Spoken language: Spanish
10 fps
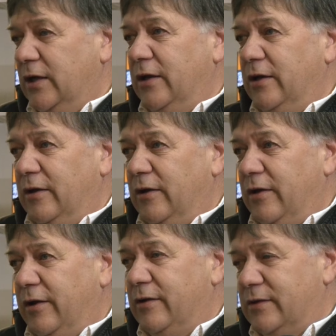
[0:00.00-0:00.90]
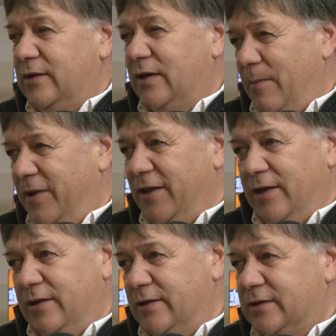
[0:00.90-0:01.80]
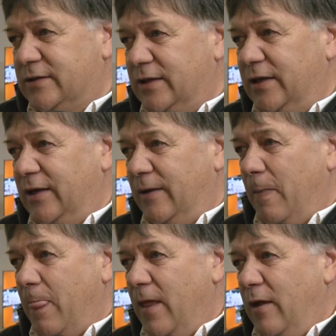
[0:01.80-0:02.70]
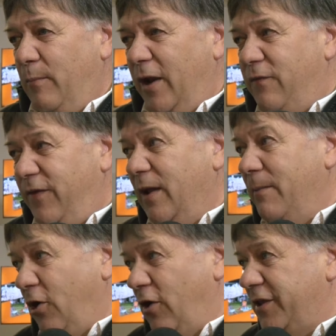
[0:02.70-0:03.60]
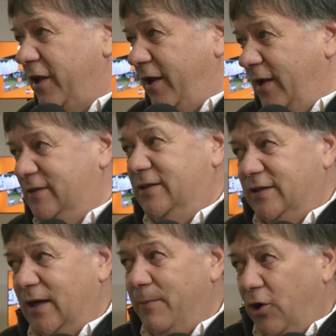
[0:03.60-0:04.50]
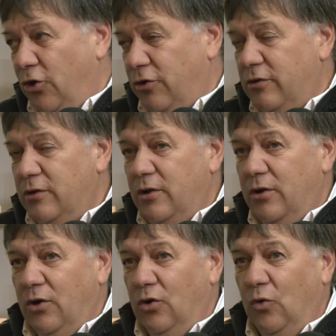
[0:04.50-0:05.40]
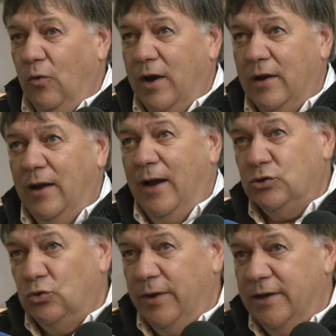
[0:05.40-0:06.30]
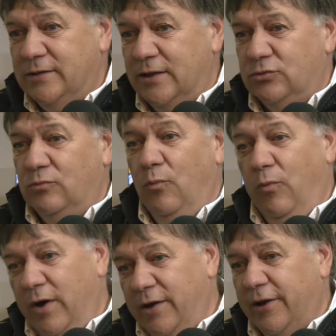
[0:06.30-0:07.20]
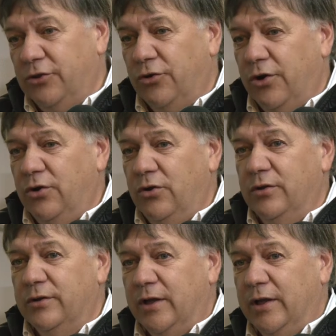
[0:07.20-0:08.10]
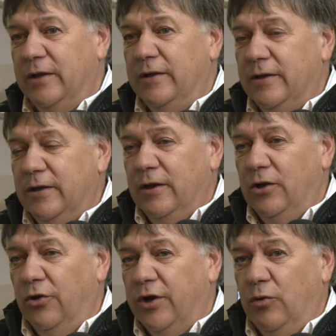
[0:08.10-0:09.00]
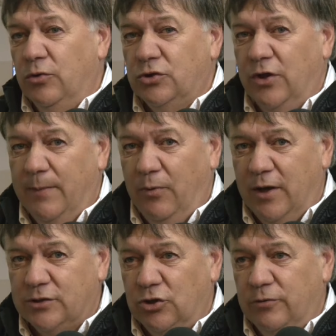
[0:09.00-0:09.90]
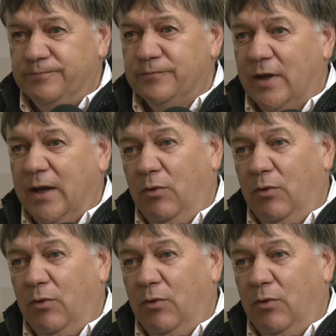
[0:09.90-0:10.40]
Eh, realmente se planifican mejor las tareas y se llega mejor, lo cual a su vez es un buen retorno de los recursos de la población que